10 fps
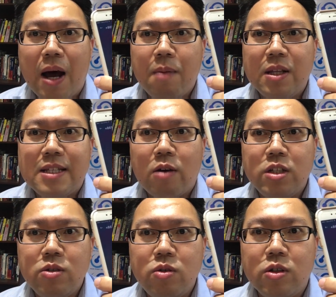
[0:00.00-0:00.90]
把他们招
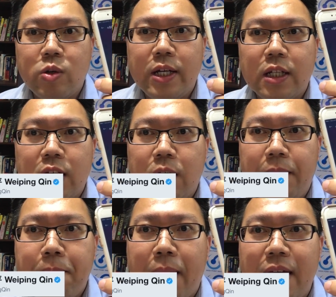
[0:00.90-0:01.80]
进去做一个特
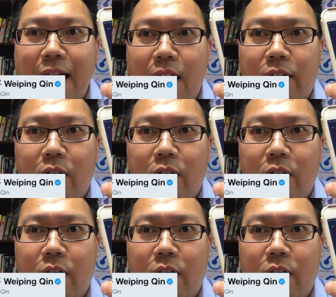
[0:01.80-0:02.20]
别培养。